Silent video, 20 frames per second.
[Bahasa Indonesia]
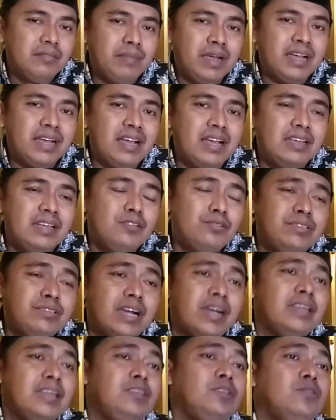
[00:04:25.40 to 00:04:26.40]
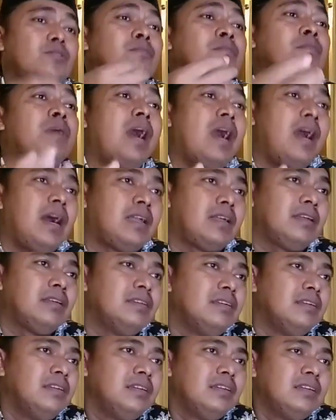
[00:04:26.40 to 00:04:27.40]
maka itu jangan diumbar
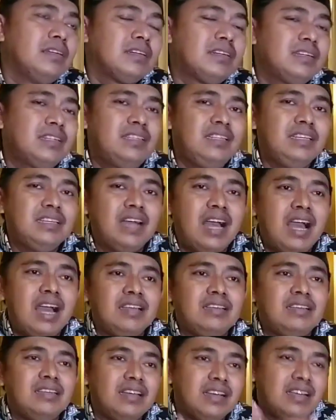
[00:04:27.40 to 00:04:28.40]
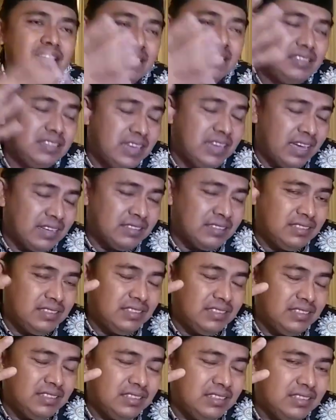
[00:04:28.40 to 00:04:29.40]
ketika anda
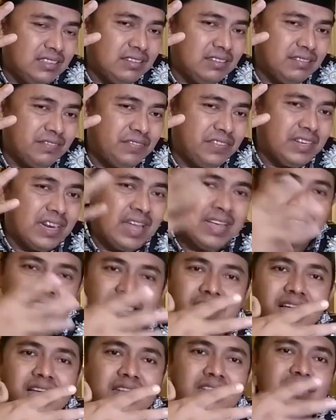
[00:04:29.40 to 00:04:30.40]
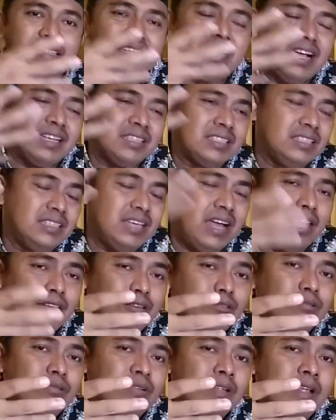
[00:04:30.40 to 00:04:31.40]
dikasih firasat dikasih
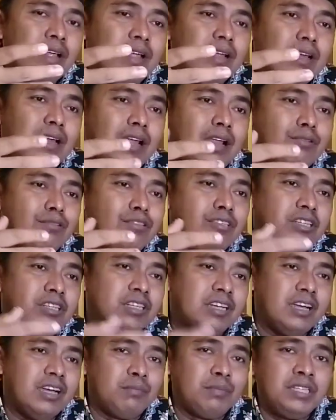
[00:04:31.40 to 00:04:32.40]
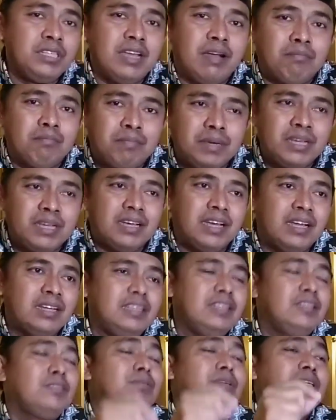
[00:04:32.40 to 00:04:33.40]
anu lalu jenengan
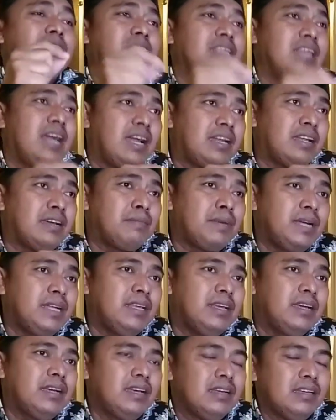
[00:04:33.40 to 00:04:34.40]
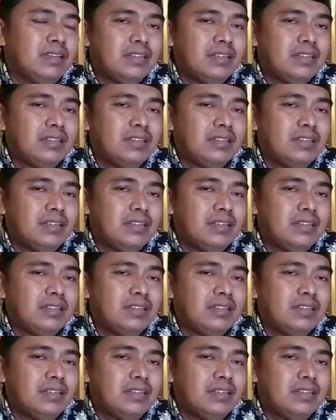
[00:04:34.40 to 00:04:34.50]
menyampaikan itu riak namanya